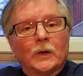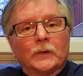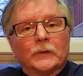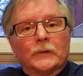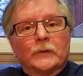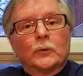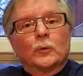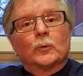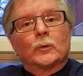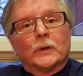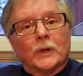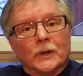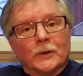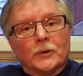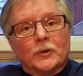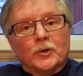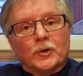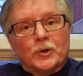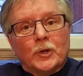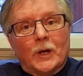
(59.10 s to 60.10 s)
c'est une
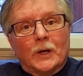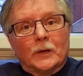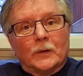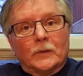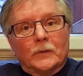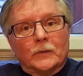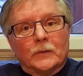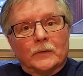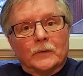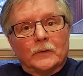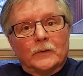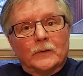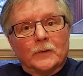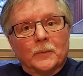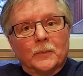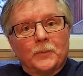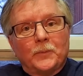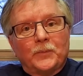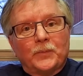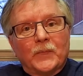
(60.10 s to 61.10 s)
catéchèse.
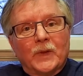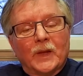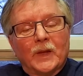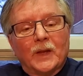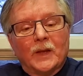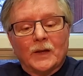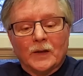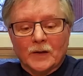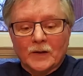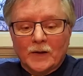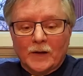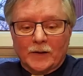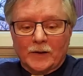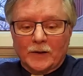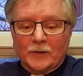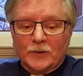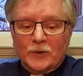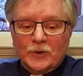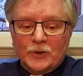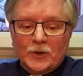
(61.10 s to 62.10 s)
Et la
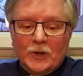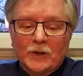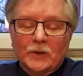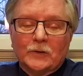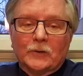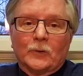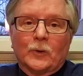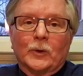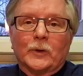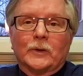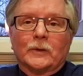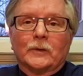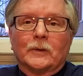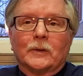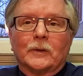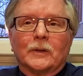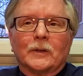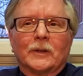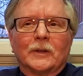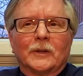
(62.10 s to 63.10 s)
catéchèse a
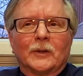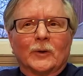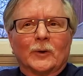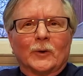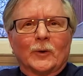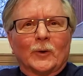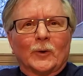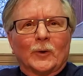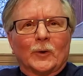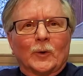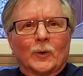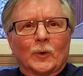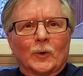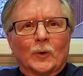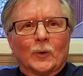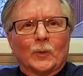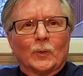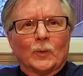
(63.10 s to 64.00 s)
été euh,